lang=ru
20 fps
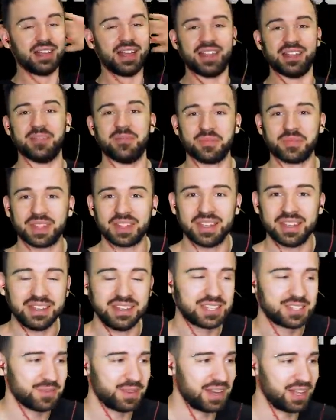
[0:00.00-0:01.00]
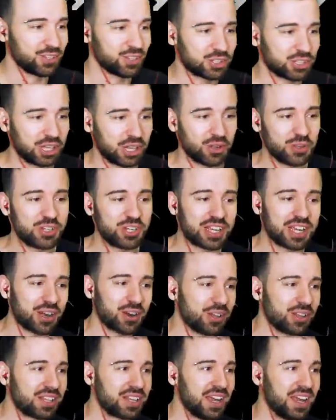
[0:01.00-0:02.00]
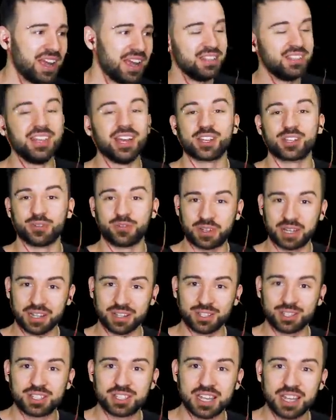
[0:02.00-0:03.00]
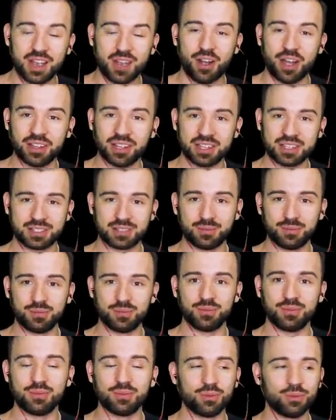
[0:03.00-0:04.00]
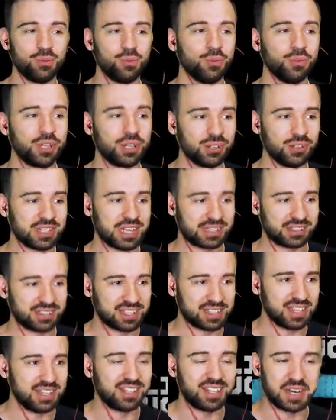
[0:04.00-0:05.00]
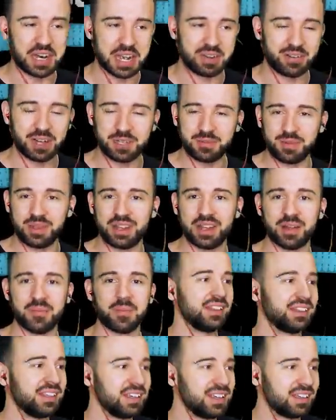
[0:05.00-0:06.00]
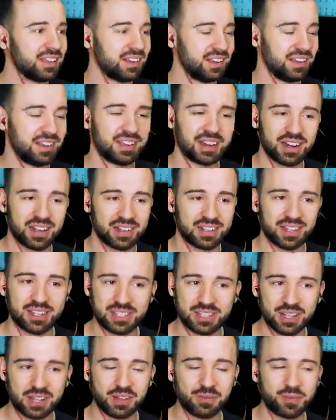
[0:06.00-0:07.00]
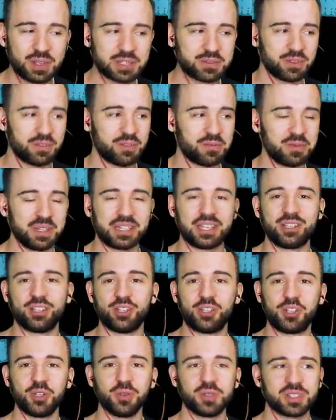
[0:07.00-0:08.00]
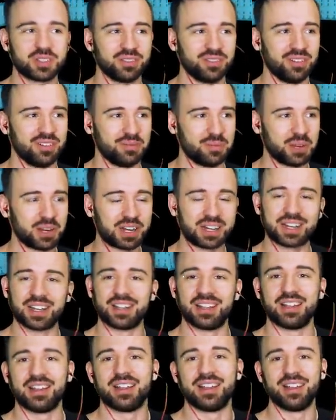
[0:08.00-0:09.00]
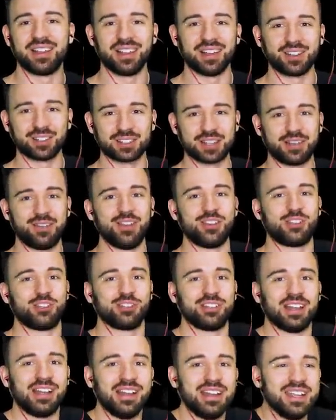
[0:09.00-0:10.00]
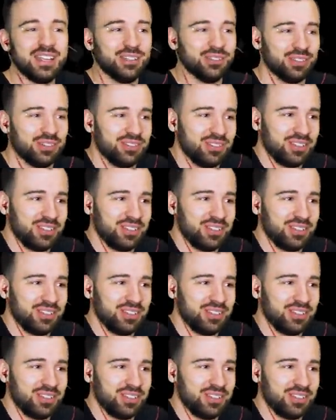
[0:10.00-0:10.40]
Ладно, несмотря на то, что она очень короткая, и даже в конце она умудрилась как-то заинтриговать меня, эта игра, знаете, она вызвала во мне какие-то чувства. Во-первых, э, э, зловещую долину.